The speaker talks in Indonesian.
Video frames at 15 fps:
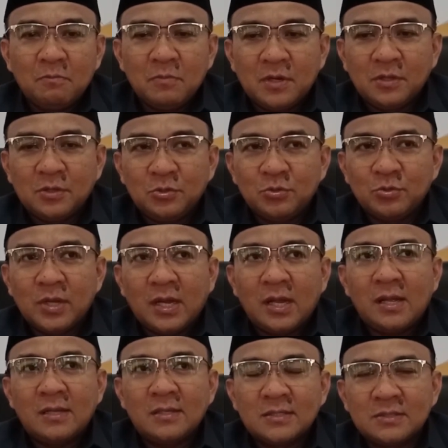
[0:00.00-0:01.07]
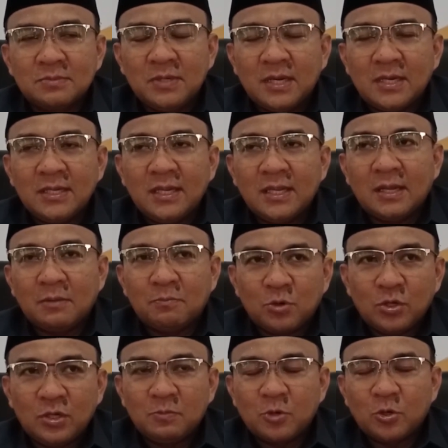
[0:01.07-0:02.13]
itu juga sebenarnya ya
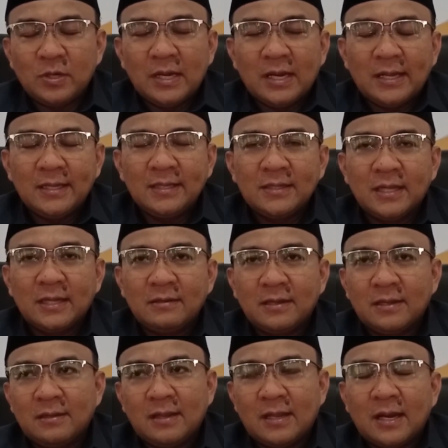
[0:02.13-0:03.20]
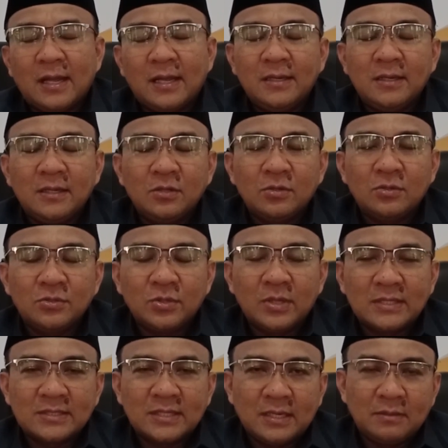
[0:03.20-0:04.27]
prodi prodi lain teknik yang lain itu
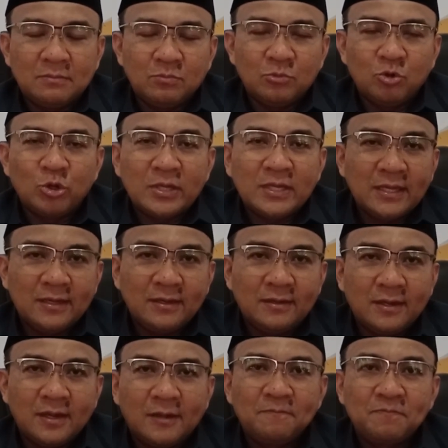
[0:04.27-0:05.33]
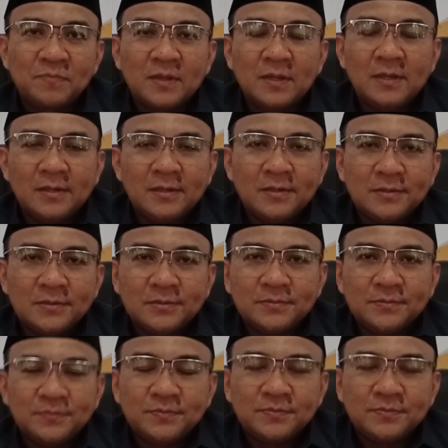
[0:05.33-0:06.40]
mungkin ya e,